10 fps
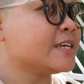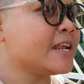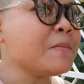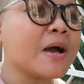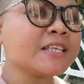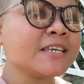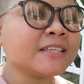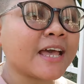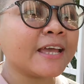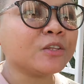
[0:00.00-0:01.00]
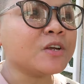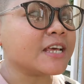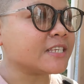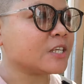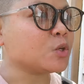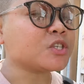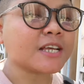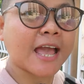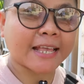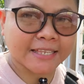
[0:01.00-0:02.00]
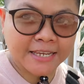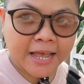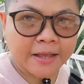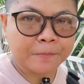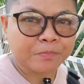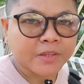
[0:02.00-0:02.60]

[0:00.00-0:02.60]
jadi Mbak Cinta itu di situ sengaja